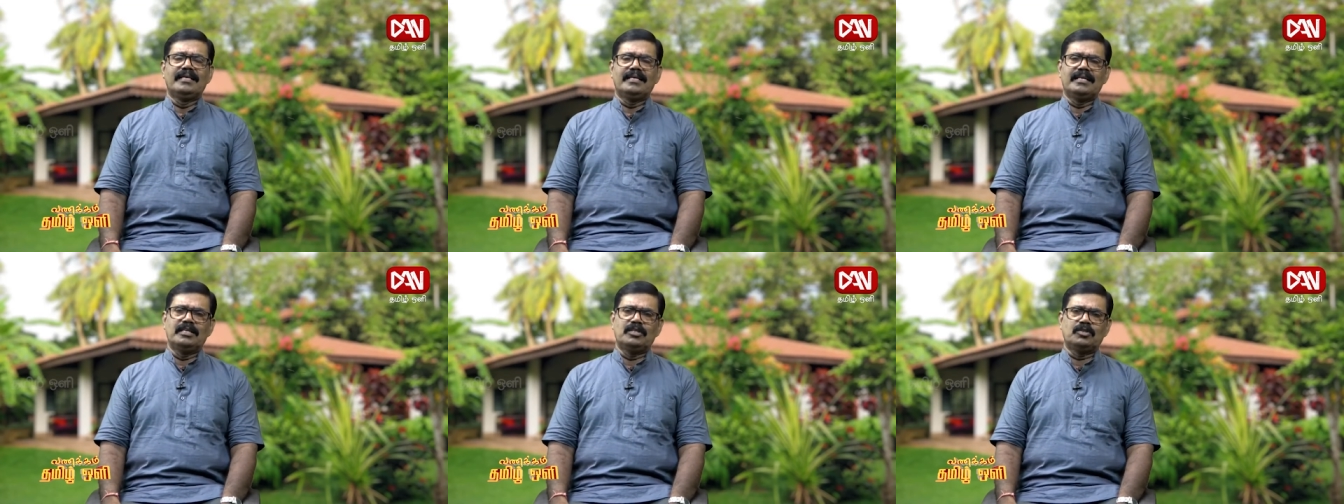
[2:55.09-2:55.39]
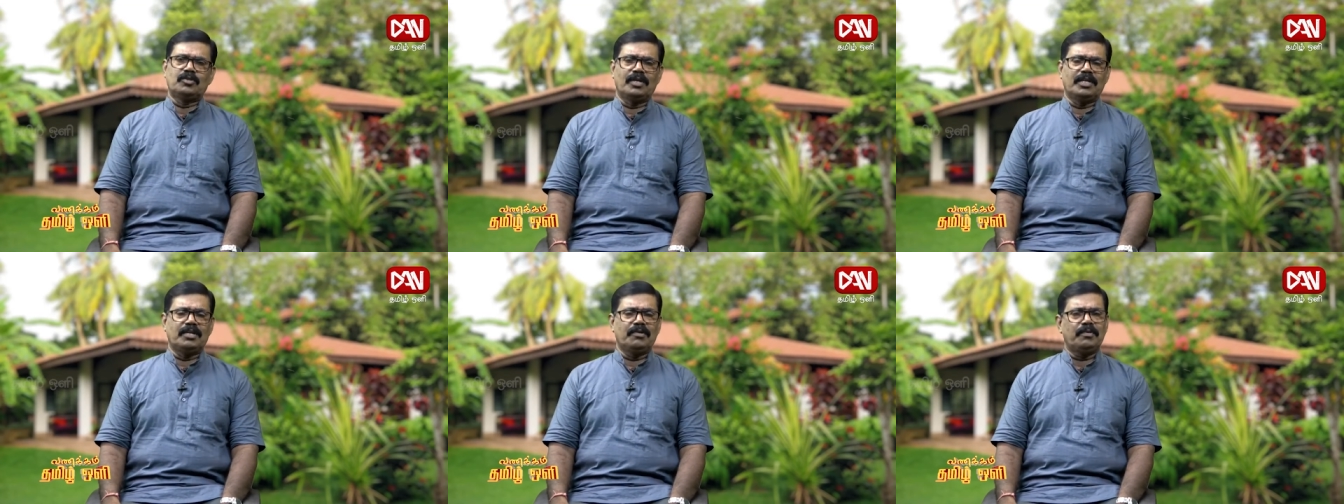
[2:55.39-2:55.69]
என்று
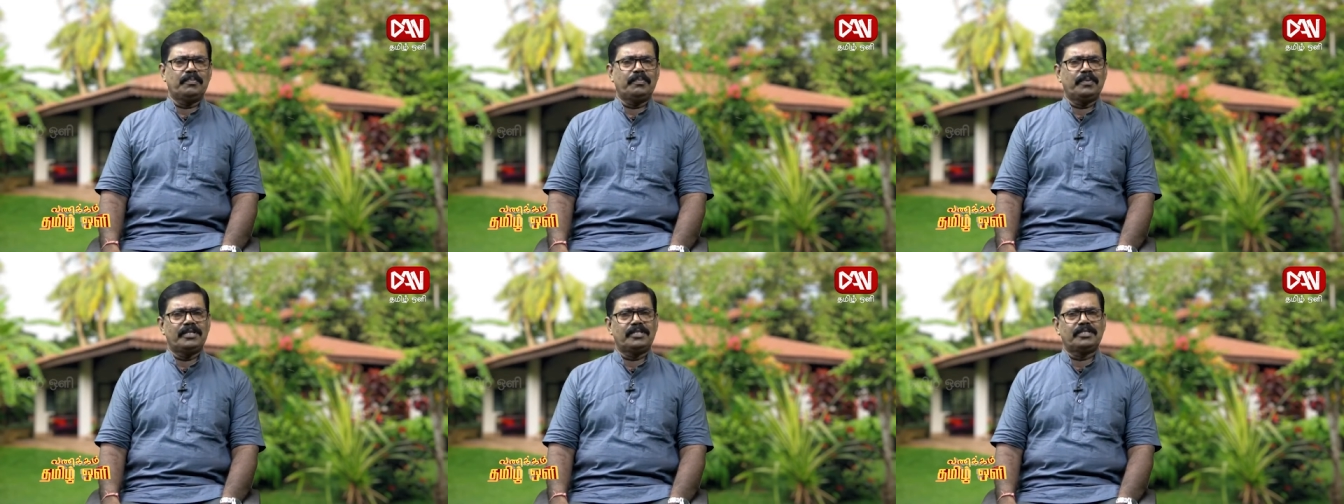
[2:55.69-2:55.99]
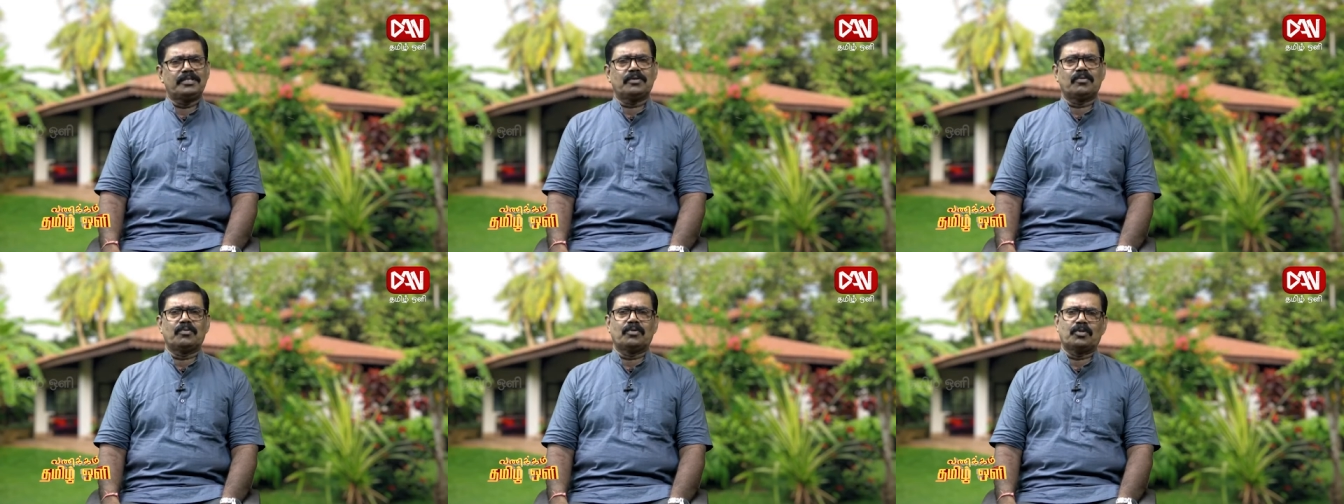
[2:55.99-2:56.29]
சொல்லி அவர்
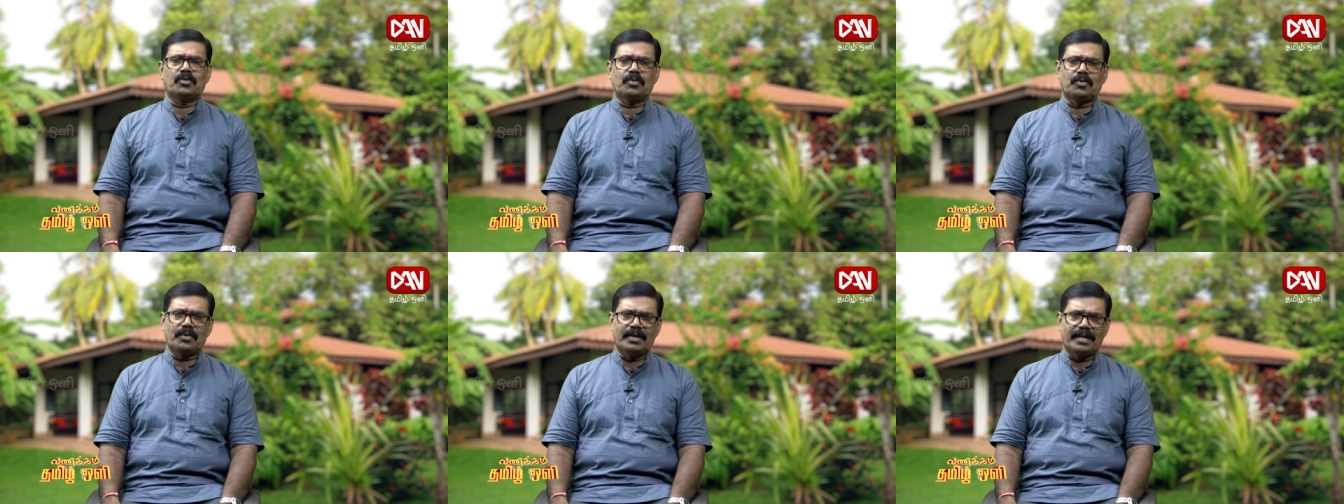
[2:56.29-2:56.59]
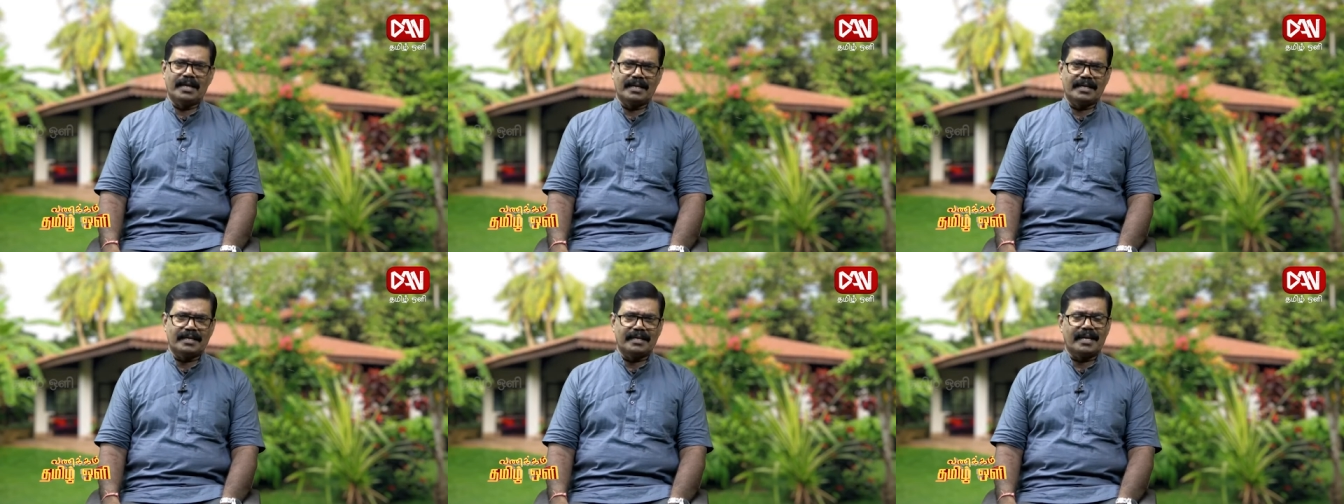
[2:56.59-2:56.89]
பேச்சு கொடுத்து
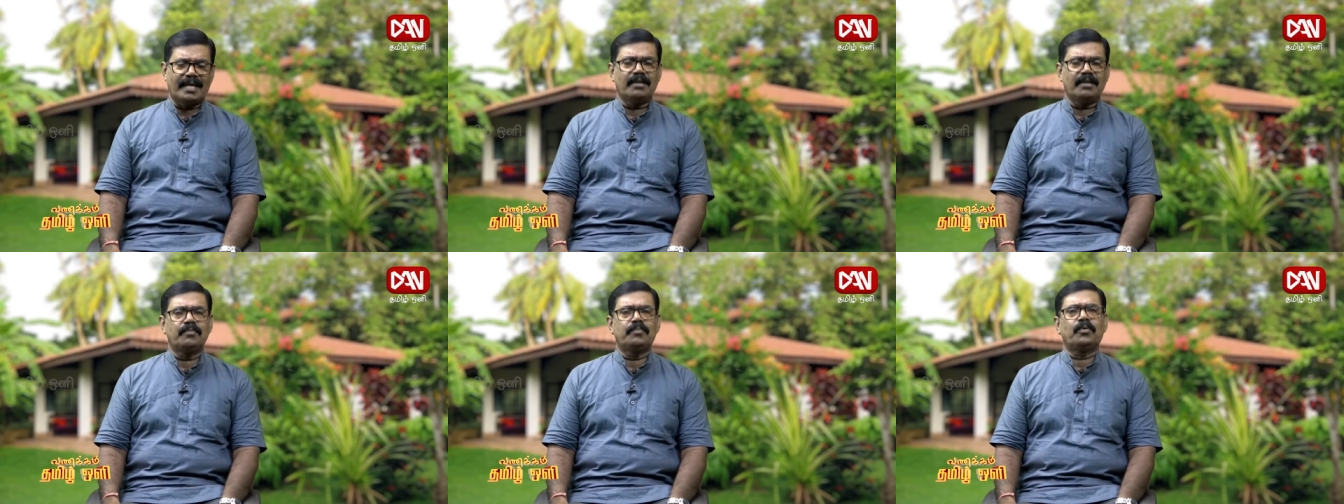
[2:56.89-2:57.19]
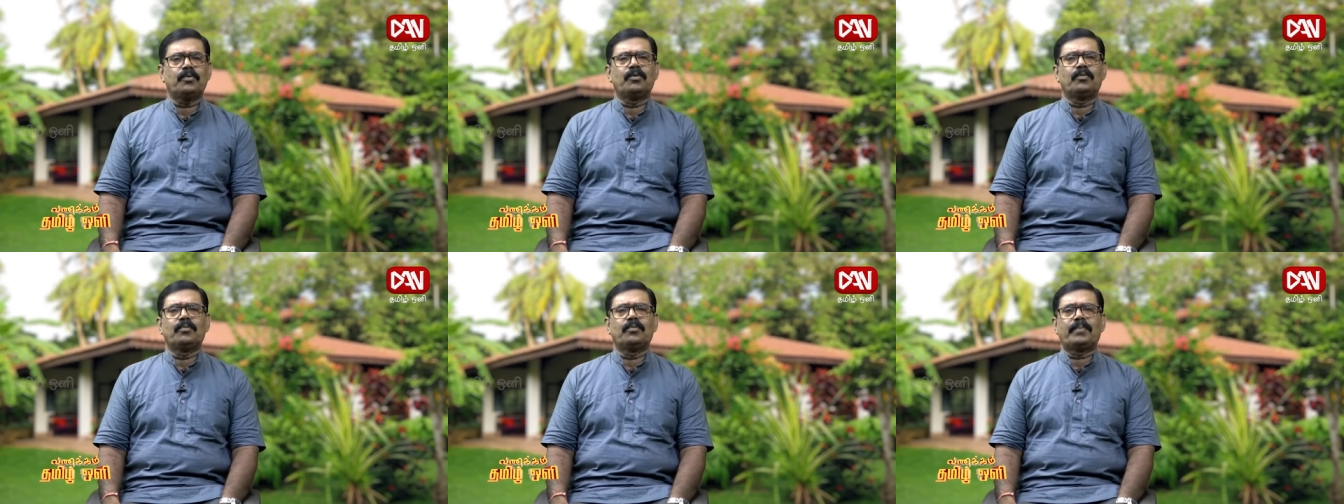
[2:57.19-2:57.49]
கொண்டே இருக்கிறார்
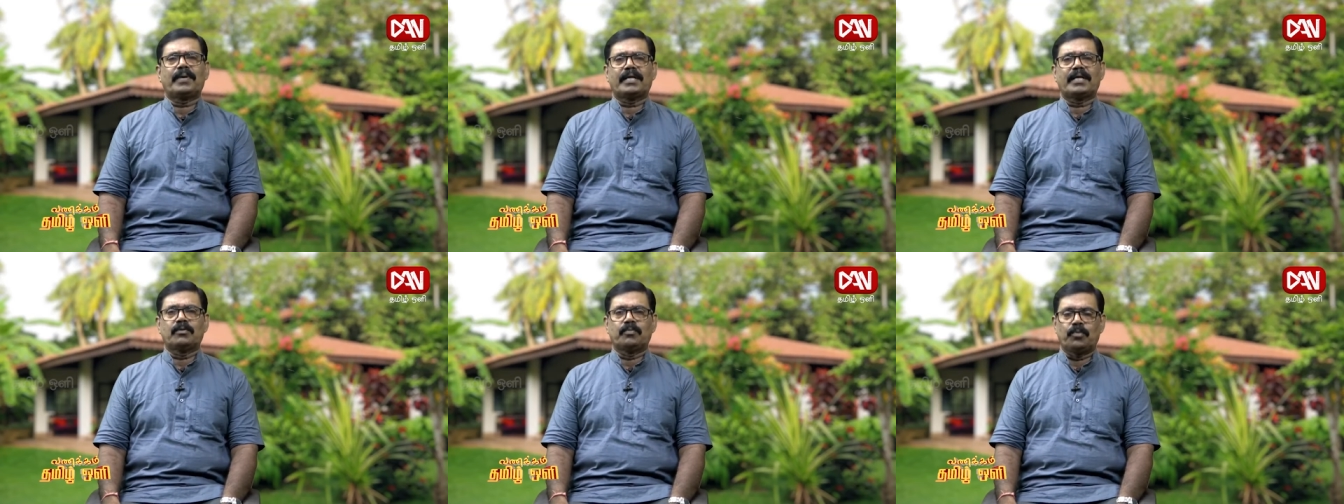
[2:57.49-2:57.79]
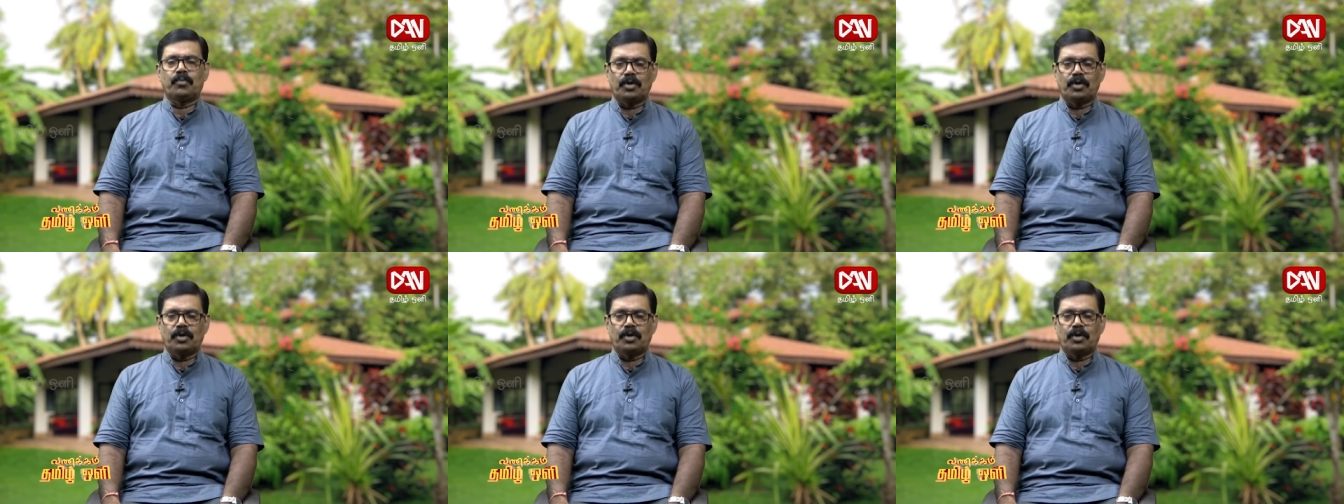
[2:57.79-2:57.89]
இப்பொழுது படகு